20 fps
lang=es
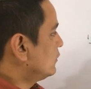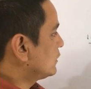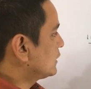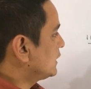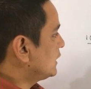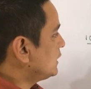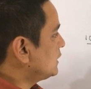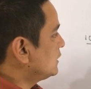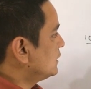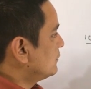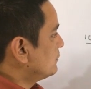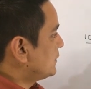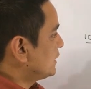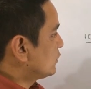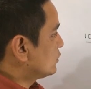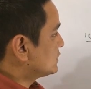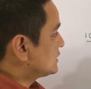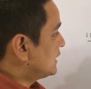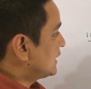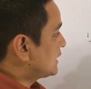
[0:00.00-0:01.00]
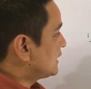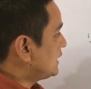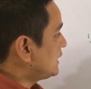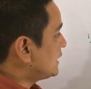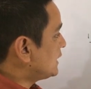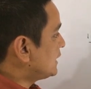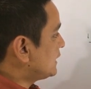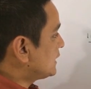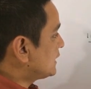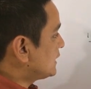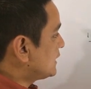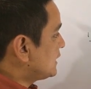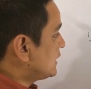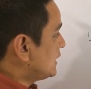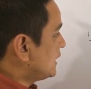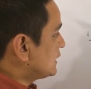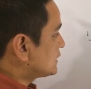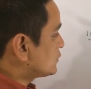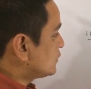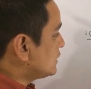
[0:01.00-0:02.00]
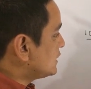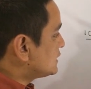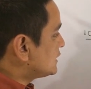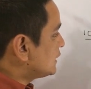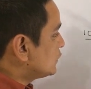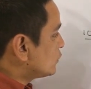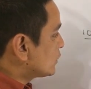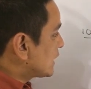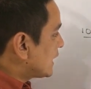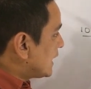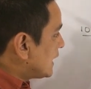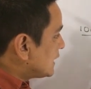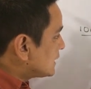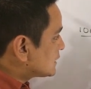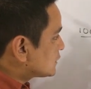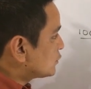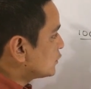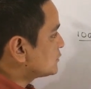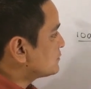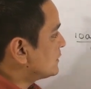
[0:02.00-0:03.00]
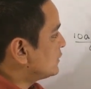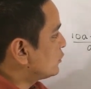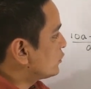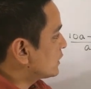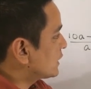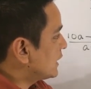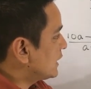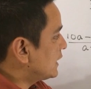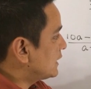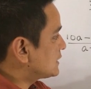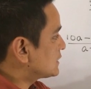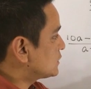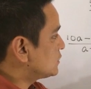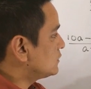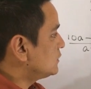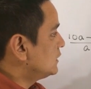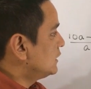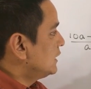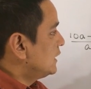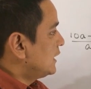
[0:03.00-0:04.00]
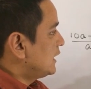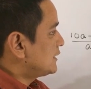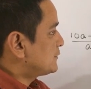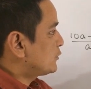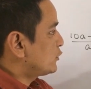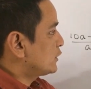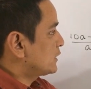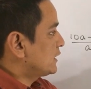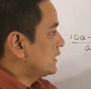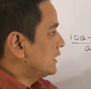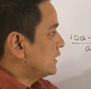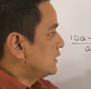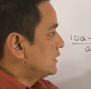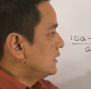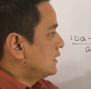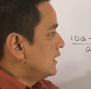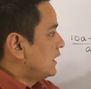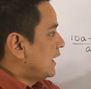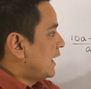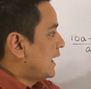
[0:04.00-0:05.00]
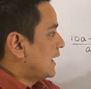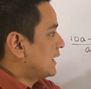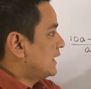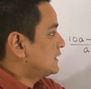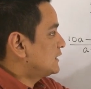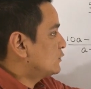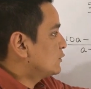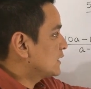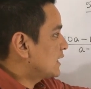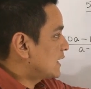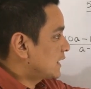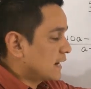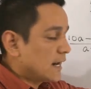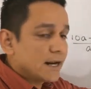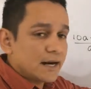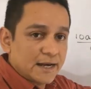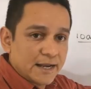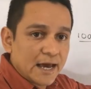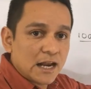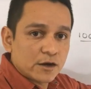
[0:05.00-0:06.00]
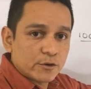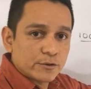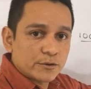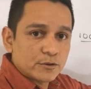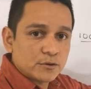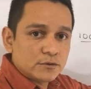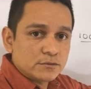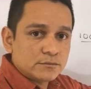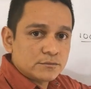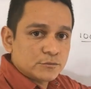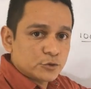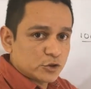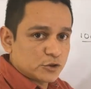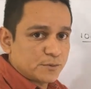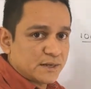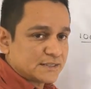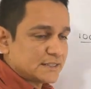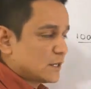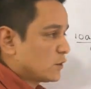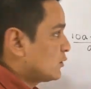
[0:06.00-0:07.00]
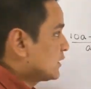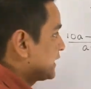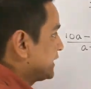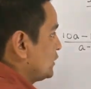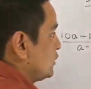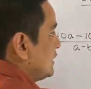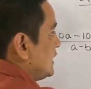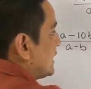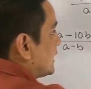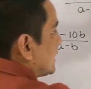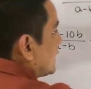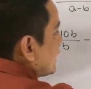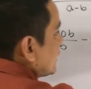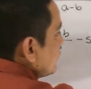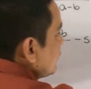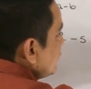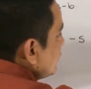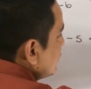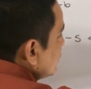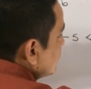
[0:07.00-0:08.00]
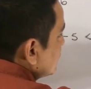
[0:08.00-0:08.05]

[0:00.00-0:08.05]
¿ok? Pero si aquí estoy diciendo que esto es menor que esto, es porque acá tengo que agregarle algo, ¿no? Entonces basta con que yo le agregue un